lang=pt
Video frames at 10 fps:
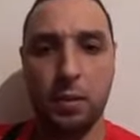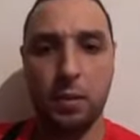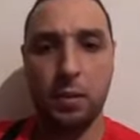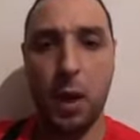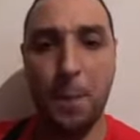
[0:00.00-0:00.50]

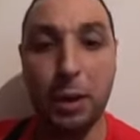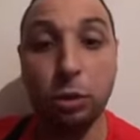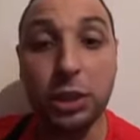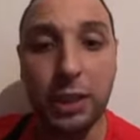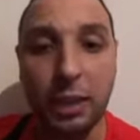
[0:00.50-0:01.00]
Rapaz, não
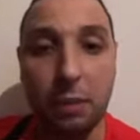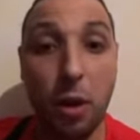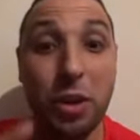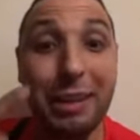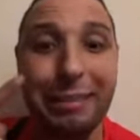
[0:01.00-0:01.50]
se trata mal
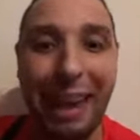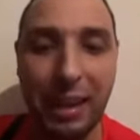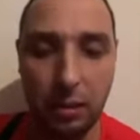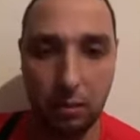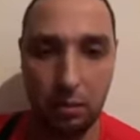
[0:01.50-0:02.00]

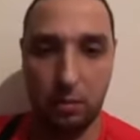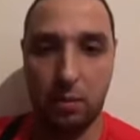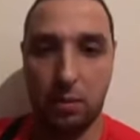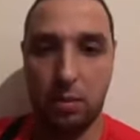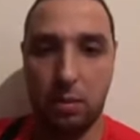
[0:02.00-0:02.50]
ninguém.
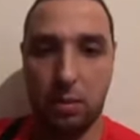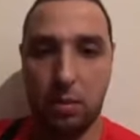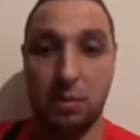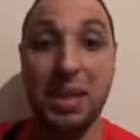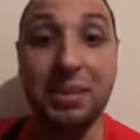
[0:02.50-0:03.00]

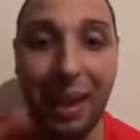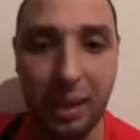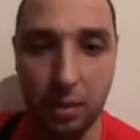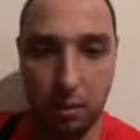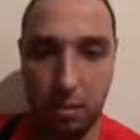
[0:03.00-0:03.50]
Ninguém.